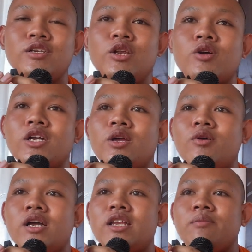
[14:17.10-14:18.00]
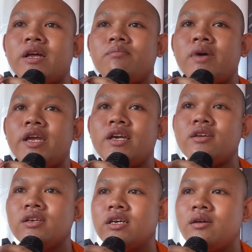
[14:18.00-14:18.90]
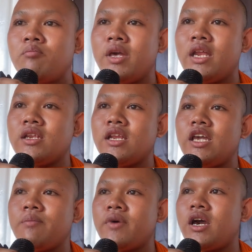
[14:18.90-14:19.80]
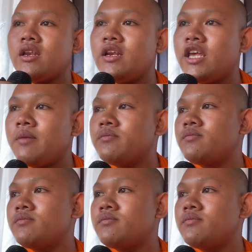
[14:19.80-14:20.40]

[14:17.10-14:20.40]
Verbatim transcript: Lô cà thoa tăng bầm bầy nâng Miên liếp ọt liếp